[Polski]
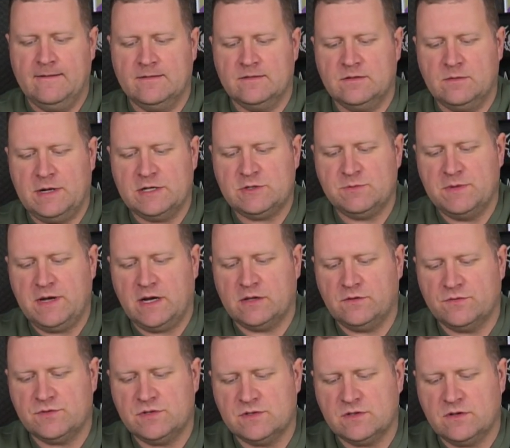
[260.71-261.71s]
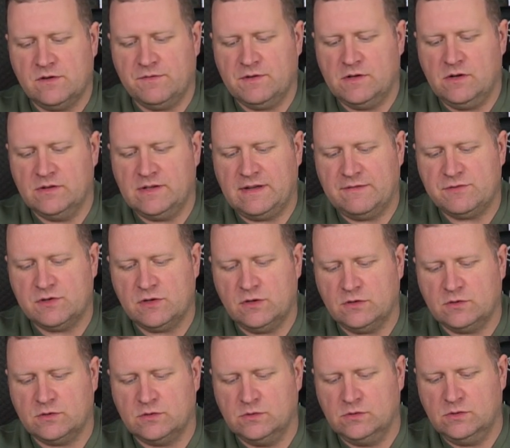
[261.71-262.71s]
Zobaczmy, jak to wszystko wygląda w
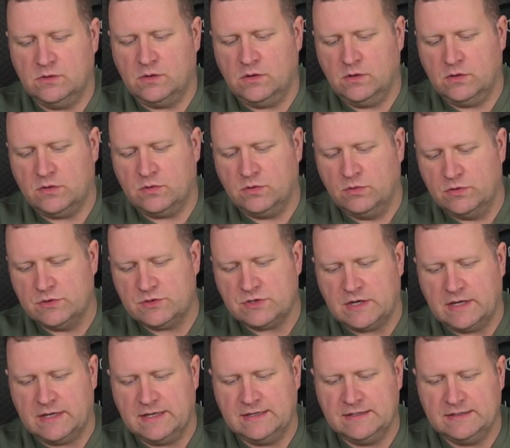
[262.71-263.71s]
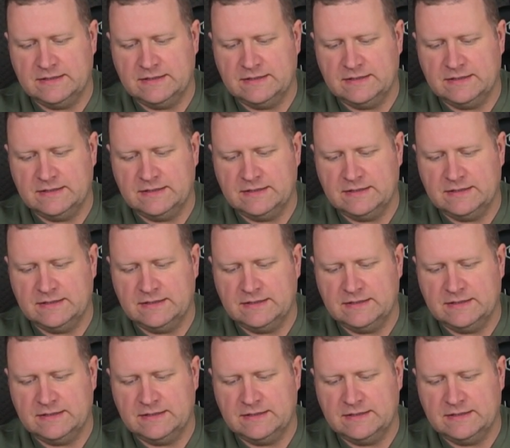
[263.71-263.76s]
środku. O kurcze.